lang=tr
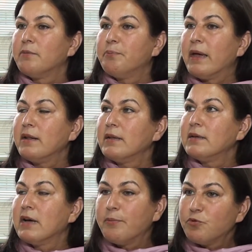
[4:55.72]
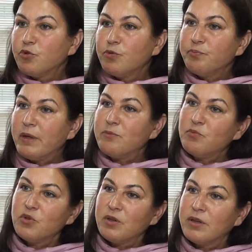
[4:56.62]
Ben e, GAP Tur'um
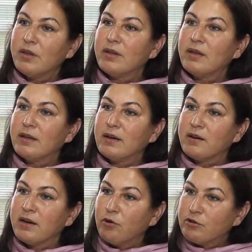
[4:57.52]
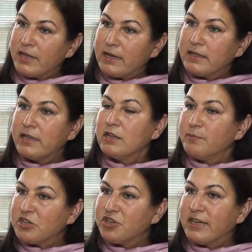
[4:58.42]
benim e, özellikle
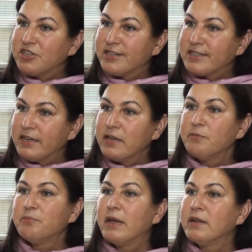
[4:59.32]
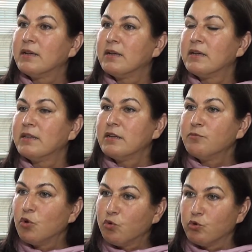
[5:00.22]
yılbaşı gecesini ben e,
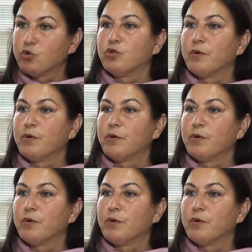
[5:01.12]
29